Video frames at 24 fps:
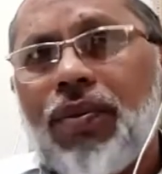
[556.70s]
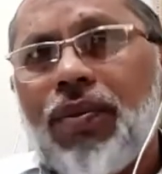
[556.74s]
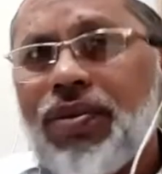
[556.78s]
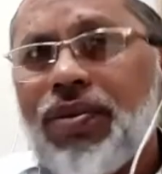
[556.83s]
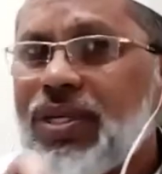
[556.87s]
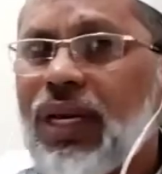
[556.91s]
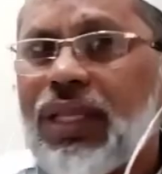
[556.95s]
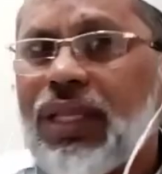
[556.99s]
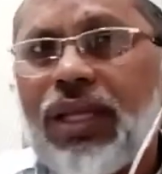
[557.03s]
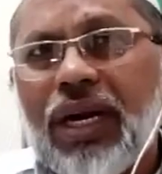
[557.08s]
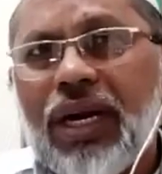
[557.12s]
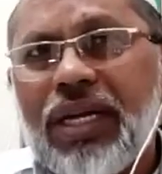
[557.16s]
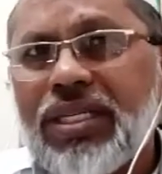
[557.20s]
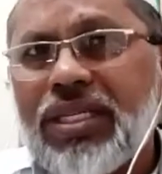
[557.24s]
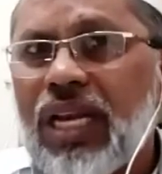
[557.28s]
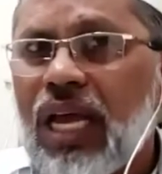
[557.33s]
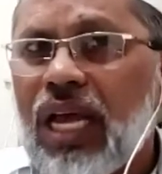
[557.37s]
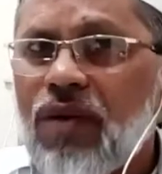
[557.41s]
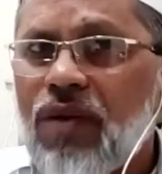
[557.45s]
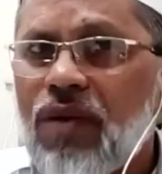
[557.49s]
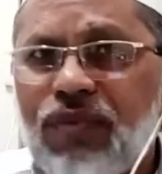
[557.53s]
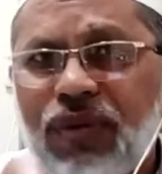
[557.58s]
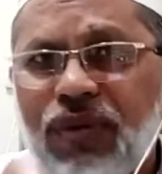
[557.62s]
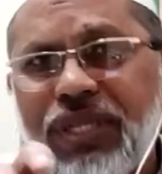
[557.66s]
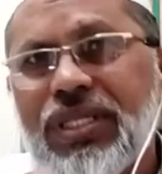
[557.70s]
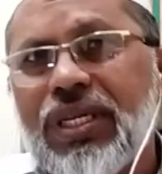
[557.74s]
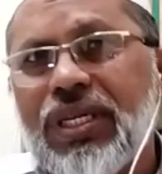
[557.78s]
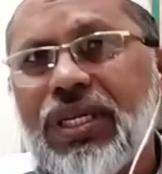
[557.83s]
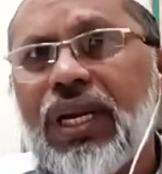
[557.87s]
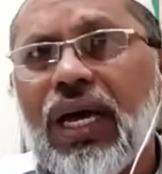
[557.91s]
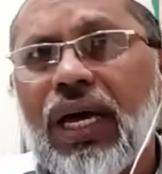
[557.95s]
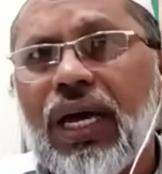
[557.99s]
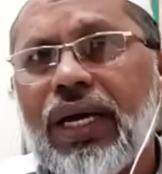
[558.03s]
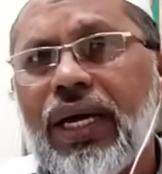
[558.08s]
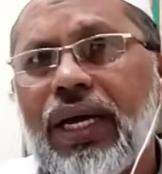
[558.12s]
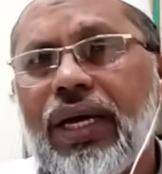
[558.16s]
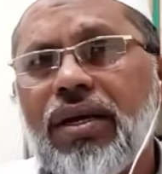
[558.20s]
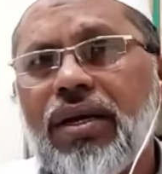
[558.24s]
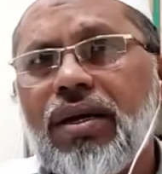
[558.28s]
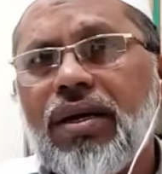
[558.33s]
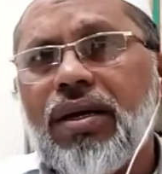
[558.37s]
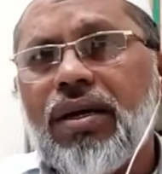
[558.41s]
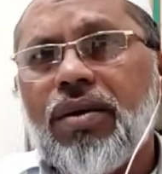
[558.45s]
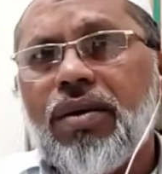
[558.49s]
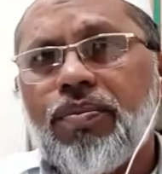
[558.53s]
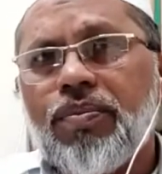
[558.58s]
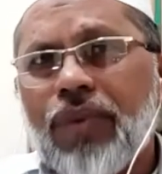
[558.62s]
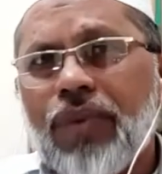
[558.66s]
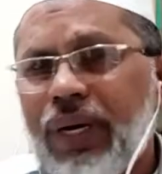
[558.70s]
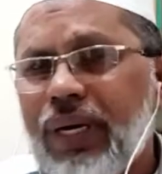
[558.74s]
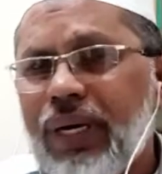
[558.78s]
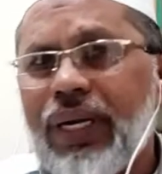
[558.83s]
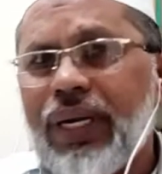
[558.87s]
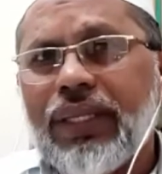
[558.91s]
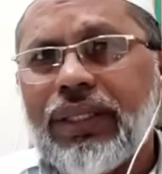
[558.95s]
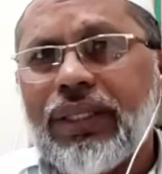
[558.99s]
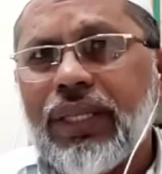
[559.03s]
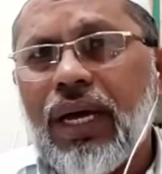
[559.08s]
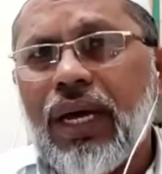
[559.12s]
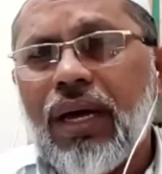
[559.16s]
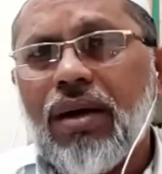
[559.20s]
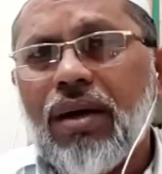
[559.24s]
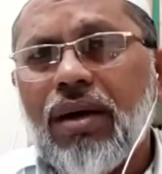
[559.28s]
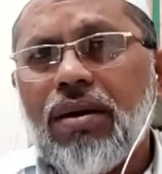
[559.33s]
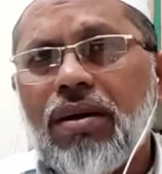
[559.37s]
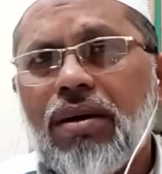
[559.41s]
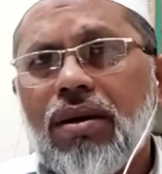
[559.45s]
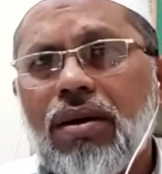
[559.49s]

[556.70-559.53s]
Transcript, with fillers: நபிசல்லா அலிஸ்லாம் அஃபீஷியலாக பண்ணியிருந்தா